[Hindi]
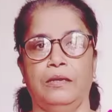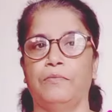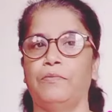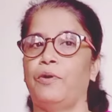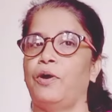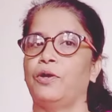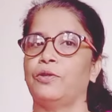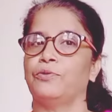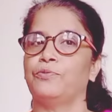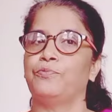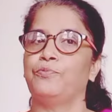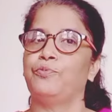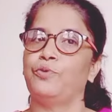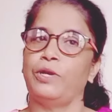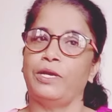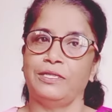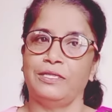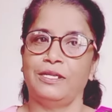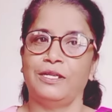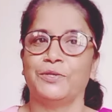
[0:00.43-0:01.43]
बहुत
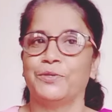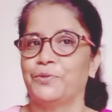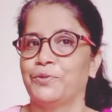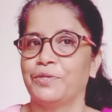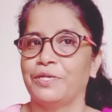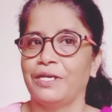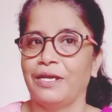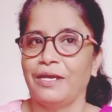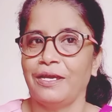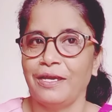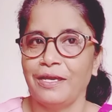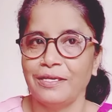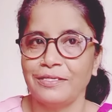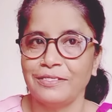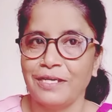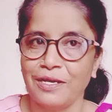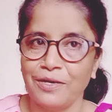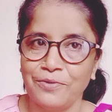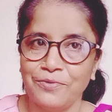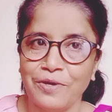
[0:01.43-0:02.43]
बुरा दिल टूट गया है
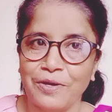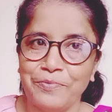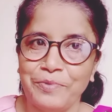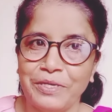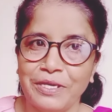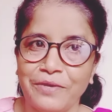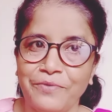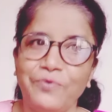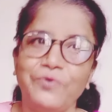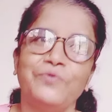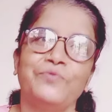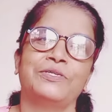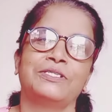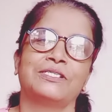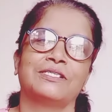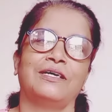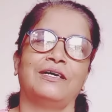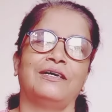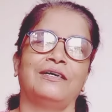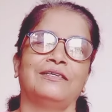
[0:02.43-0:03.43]
चालू आपी के
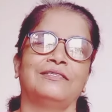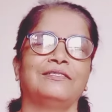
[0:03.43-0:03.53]
व्यूवर्स का